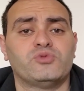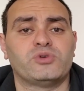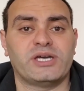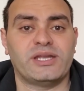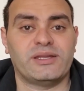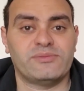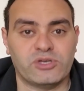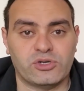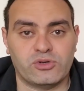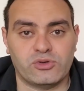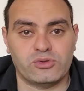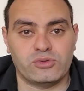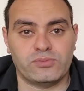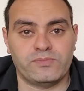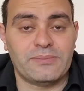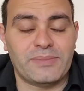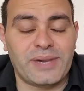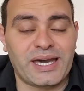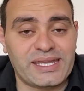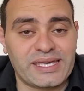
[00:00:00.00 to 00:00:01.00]
والكلام ده كله
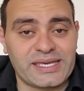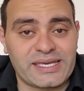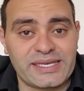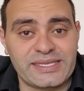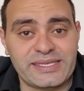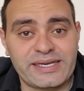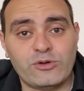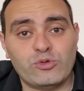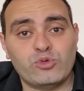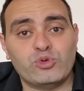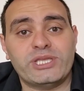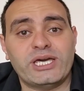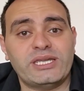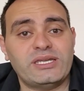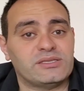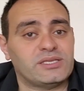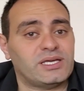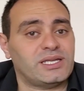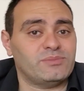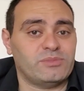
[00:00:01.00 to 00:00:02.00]
معنى كده وده
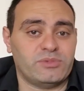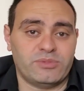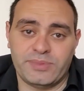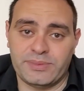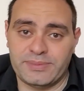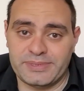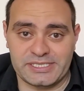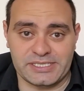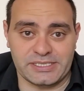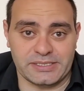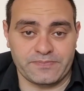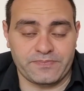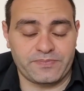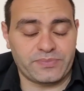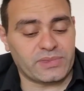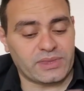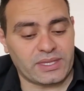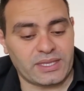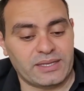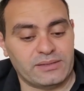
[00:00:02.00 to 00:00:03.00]
اللي طالع من البي بي سي
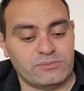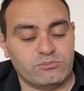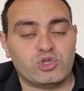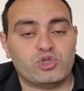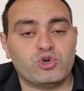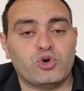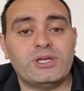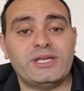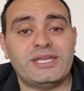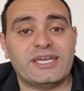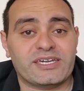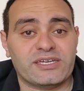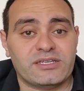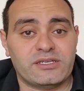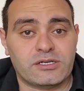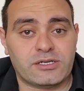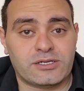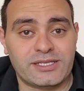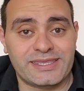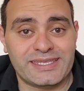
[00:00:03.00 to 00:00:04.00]
بتقول لك
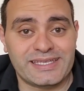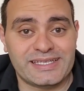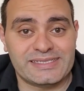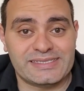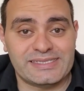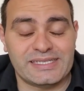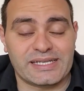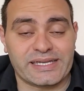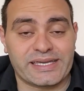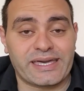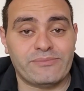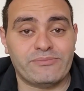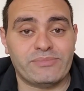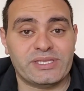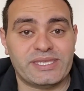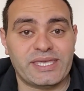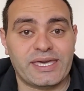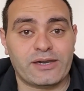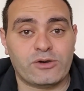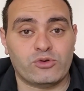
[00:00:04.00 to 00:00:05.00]
ان قناه الجزيره كانت
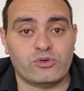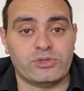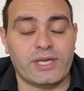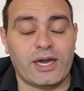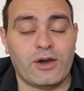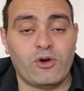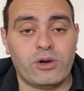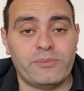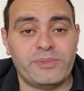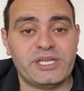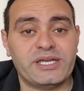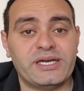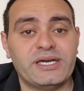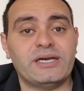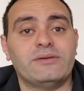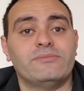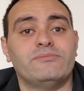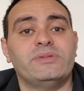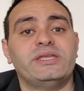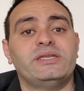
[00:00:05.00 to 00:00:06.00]
بتاخد
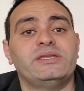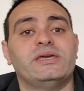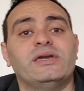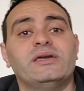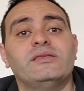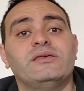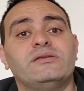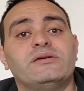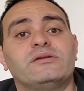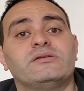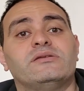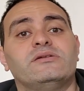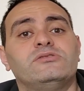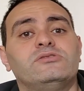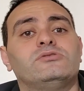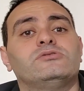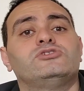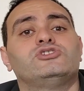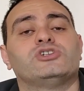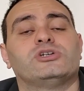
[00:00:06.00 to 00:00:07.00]
اوامرها من هيلاري
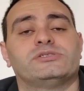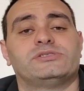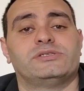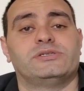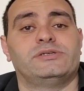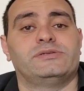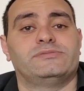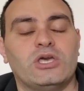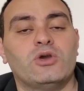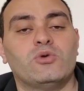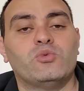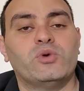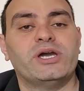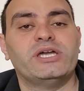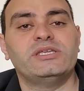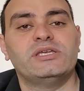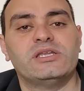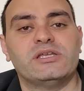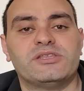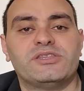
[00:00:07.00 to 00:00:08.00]
كلينتون شخصيا
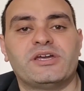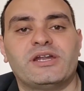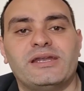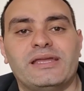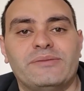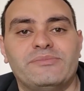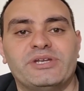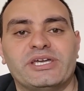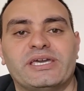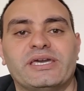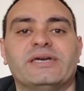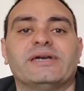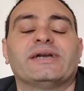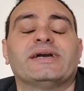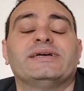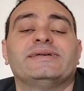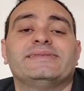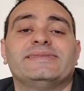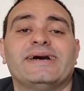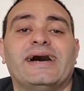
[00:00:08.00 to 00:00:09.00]
وان الاداره الامريكيه
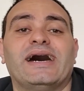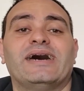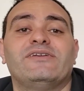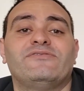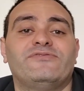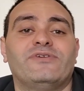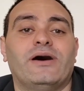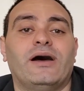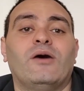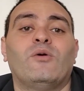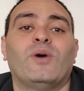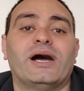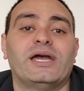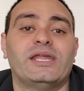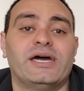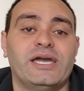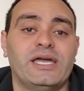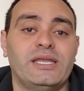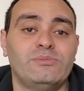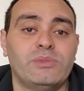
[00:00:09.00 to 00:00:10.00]
كانت عارفه او
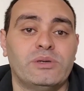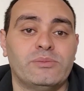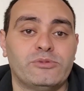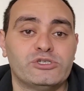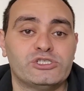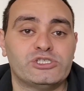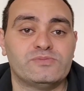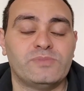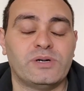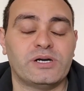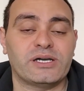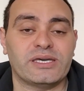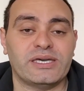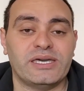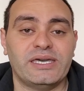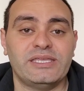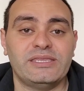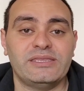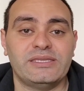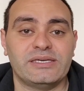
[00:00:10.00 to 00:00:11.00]
على علم مسبق
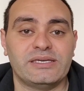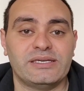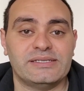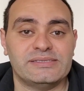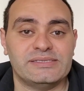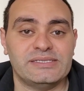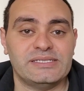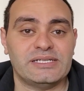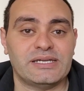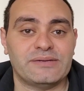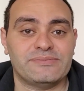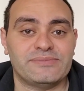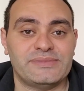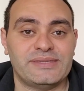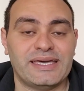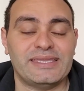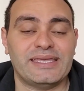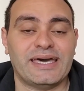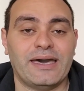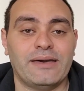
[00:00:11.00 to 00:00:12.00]
ان الجزيره
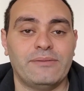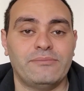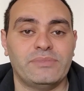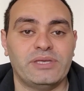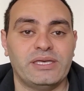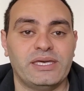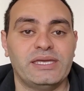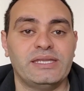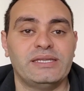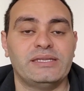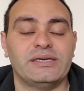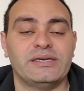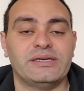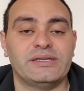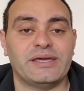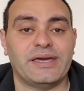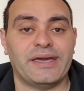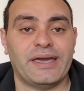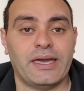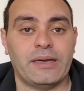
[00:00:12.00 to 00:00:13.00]
بتدعم
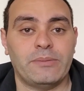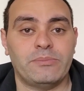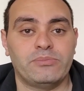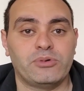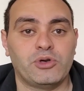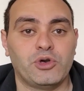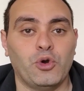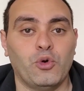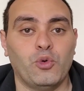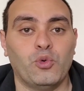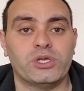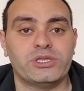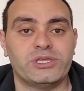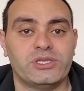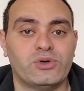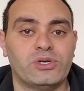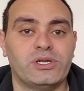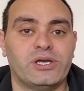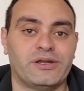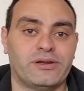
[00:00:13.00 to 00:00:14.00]
الارهاب جوه
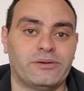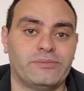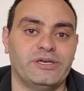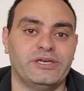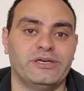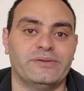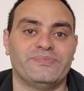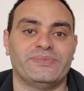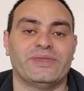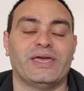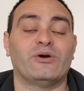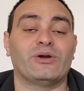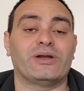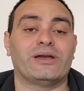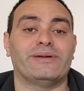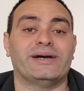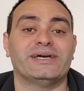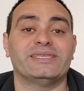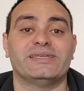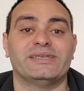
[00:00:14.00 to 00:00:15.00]
الدول العربيه او
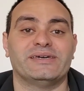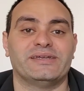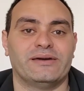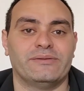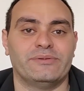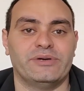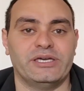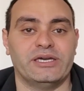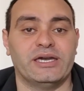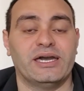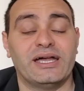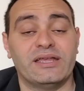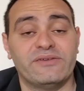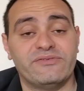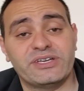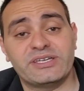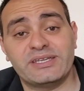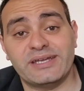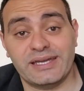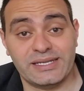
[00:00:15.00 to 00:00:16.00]
الجماعات الارهابيه على
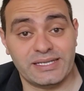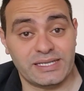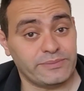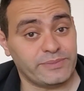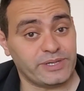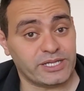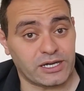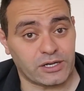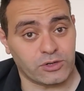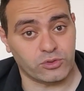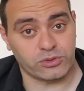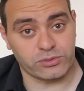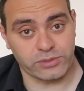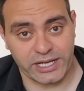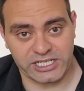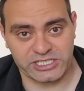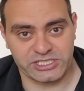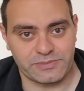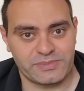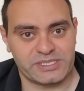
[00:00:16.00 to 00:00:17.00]
فكره الايميل اهو
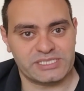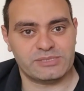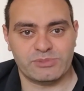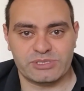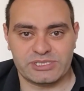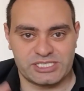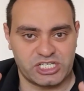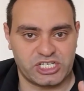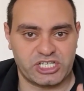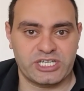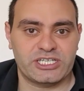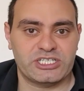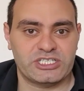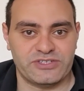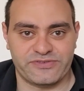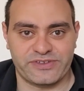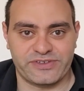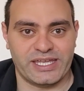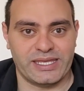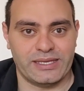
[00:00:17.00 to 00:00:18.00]
عشان بس ما تشككش
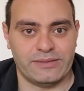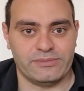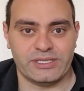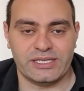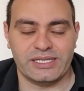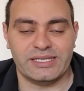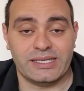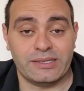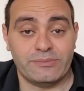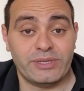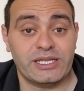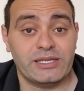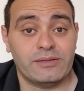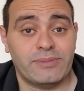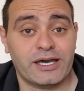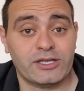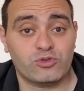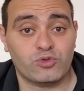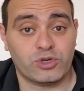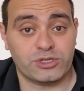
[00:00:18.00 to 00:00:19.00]
في كلامي الايميل اللي
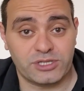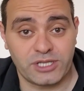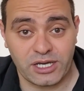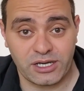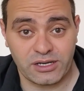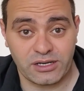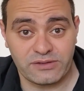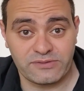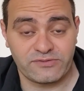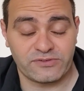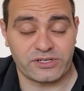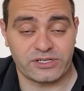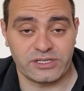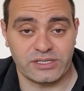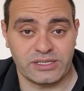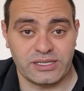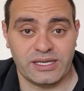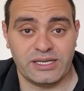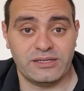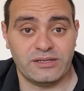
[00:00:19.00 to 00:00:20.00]
بعته وضح خنفر
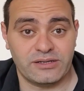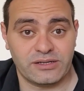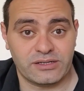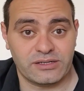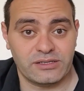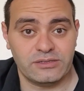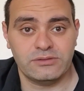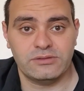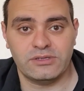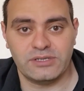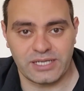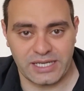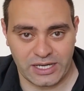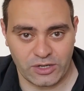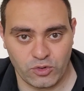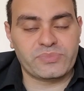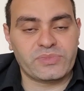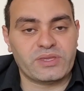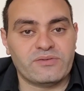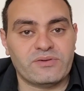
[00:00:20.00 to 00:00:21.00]
لهيلاري كلينتون
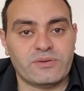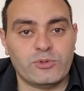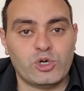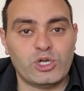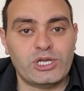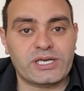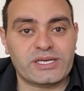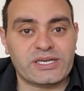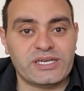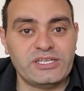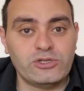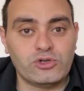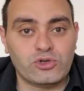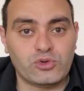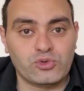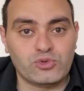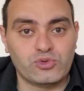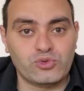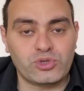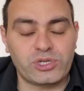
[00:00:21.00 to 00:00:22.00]
اهو فبيقول لك ان
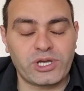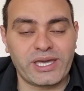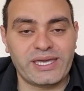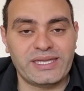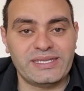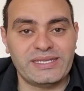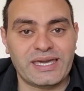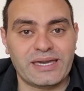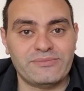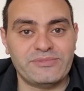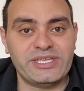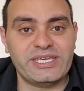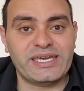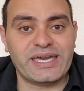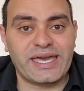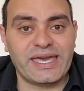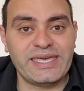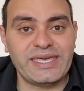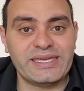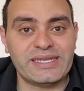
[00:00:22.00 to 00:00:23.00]
الخطوره ان
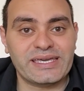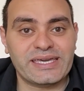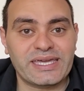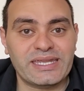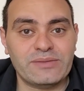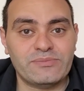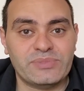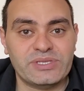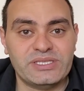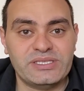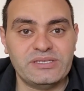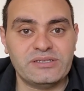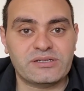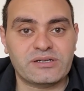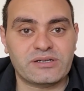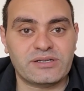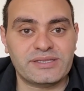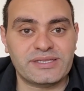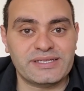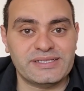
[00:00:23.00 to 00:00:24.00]
امريكا هي اللي كانت بتدير
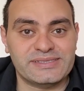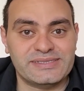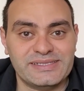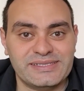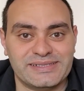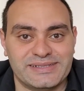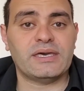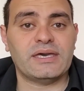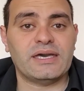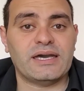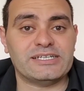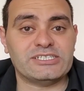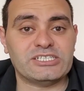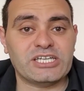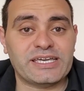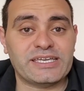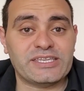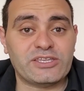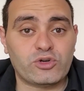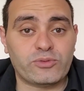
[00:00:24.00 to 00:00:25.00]
قناه الجزيره
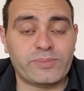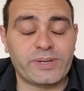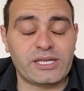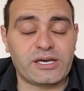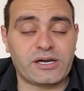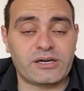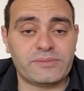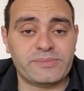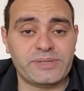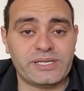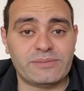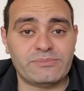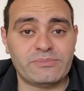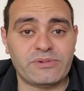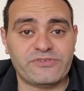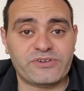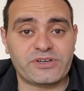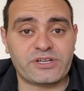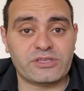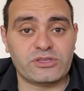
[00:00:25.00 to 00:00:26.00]
عشان كده الرباعي العربي
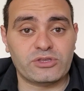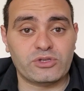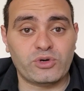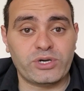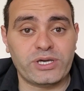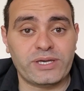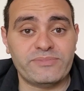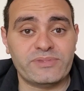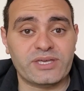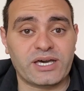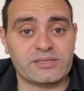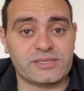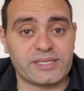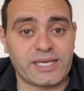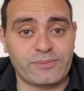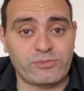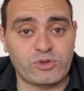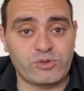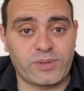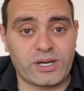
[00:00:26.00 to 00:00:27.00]
لما فرض ان هو يمنع
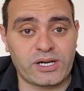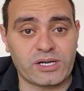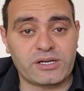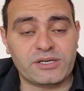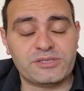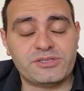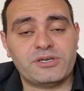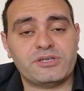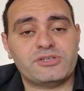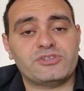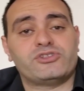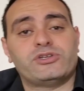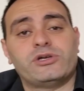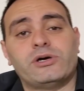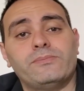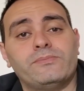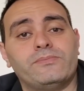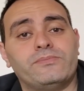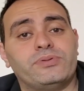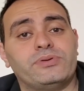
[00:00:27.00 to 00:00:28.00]
التعامل مع قطر
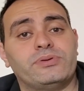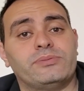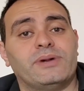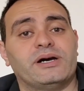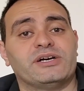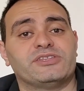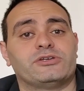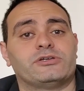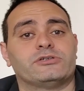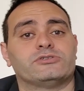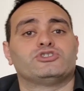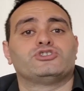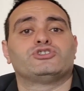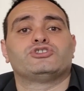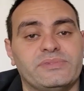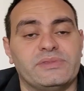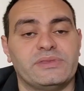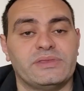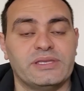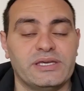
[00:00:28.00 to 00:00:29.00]
ترامب ما
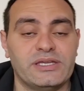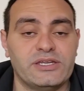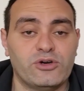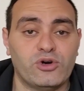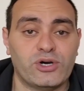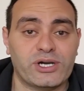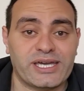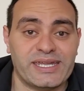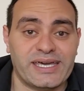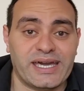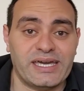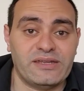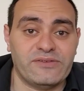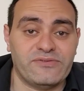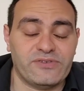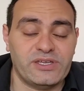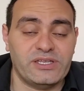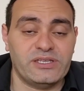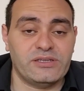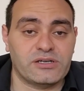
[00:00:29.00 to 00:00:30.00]
اعترضش لان هو كان
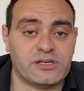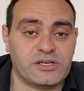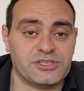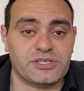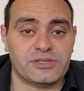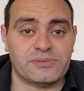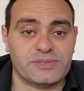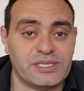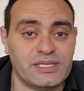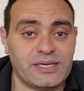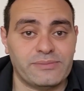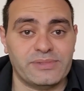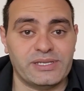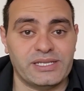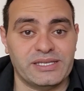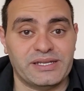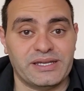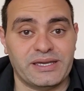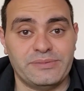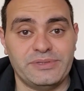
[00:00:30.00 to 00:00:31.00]
عارف ان قطر تدعم
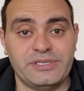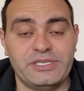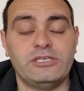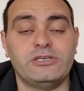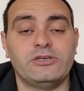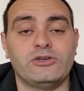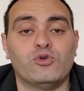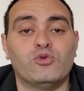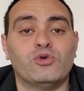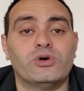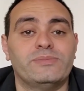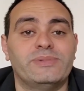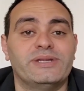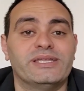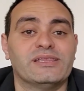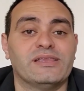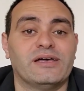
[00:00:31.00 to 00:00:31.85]
الارهابيين جوه البلاد